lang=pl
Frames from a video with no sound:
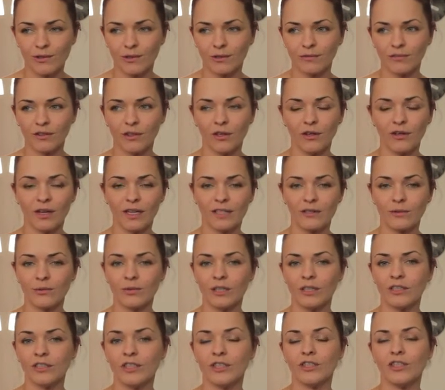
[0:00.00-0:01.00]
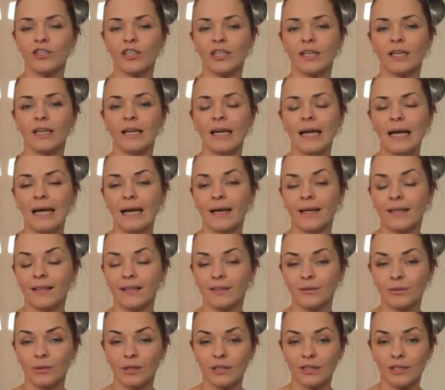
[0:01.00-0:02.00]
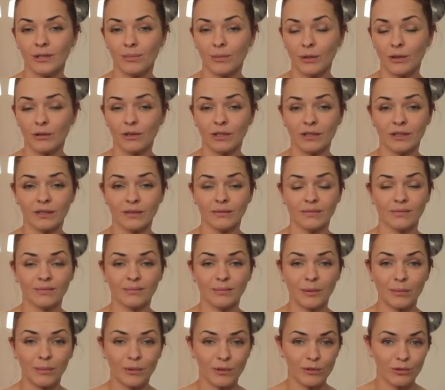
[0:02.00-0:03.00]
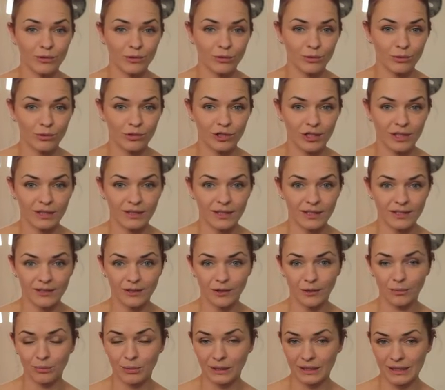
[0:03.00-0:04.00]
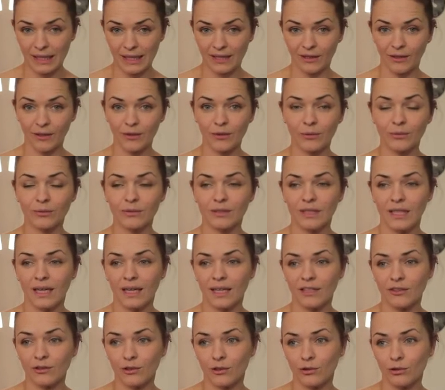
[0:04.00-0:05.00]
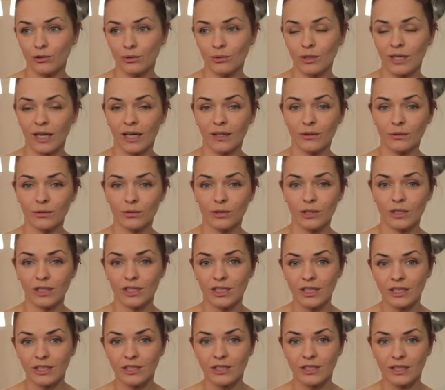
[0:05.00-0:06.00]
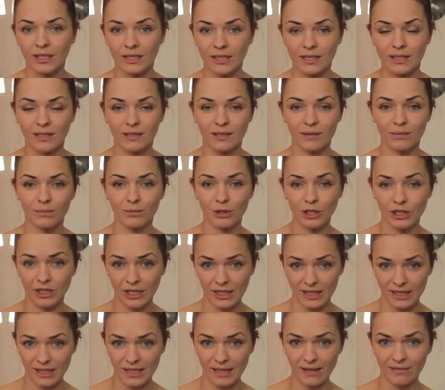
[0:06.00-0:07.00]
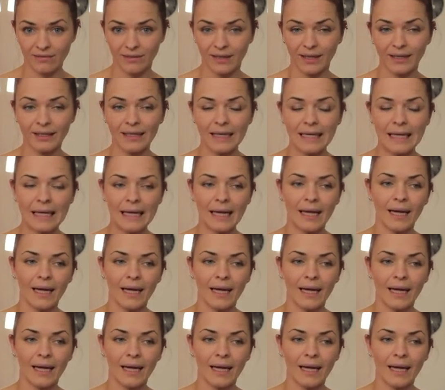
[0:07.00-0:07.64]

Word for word: Co chwilę okazuje się, że któreś śpiochy po prostu już się nie dopinają, jakaś koszulka już gdzieś jest przyciasnawa,